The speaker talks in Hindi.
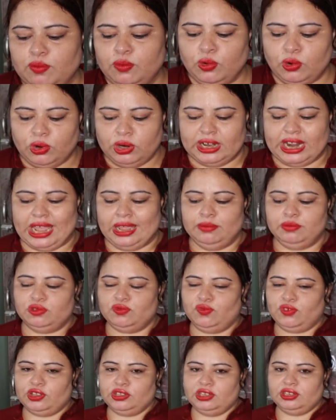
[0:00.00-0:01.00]
मोर टाइम
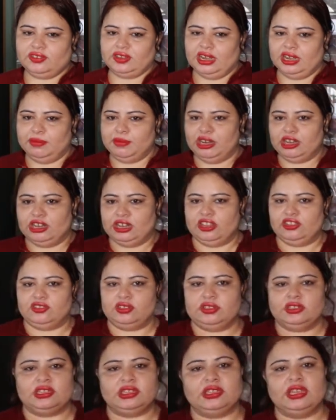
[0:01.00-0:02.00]
फॉर द
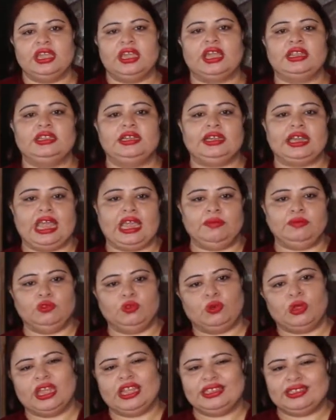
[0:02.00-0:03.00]
सेडिमेंटेशन जितना ज़्यादा टाइम
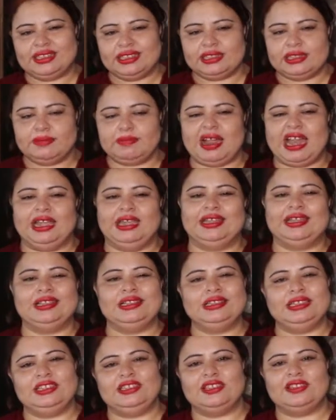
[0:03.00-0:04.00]
दोगे अच्छे से
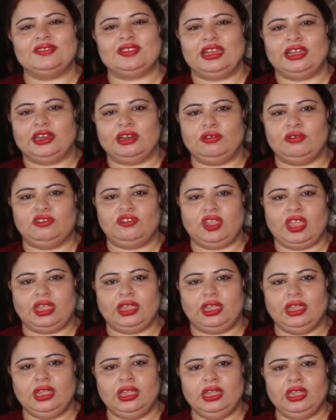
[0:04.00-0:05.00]
पार्टिकल नीचे सेटल हो
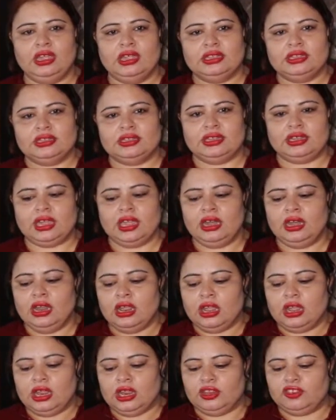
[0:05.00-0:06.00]
जाएंगे ठीक है
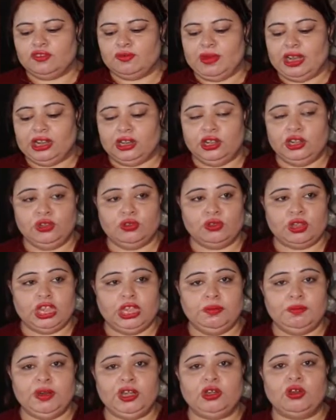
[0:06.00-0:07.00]
इट्स बेटर यू
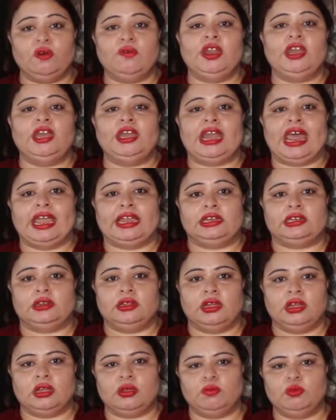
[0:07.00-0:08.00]
कीप इट ओवर अ
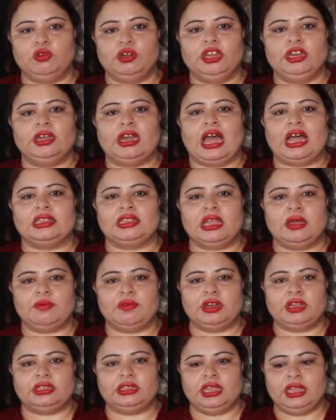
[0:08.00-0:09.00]
नाइट अगर पूरी रात
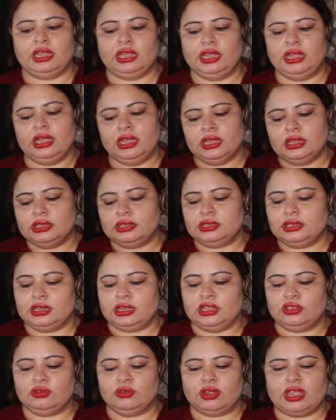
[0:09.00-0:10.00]
आप रख देंगे
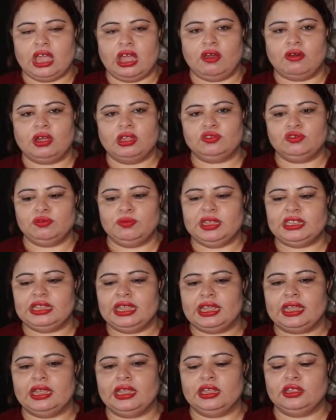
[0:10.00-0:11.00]
ठीक है तो क्या होगा सुबह
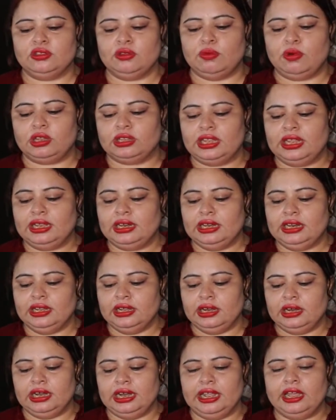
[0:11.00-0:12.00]
देखेंगे तो बहुत ही
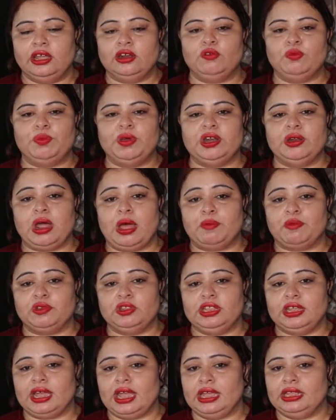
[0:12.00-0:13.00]
क्लियर लेयर ऊपर
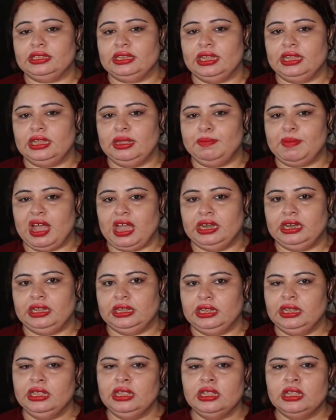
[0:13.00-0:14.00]
आपको दिखाई देगी
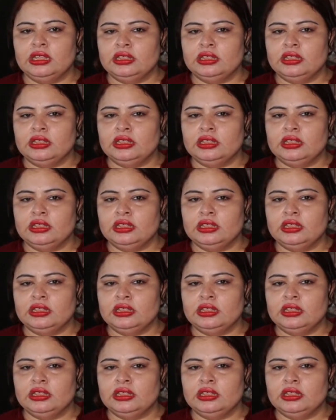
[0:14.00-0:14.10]
पानी की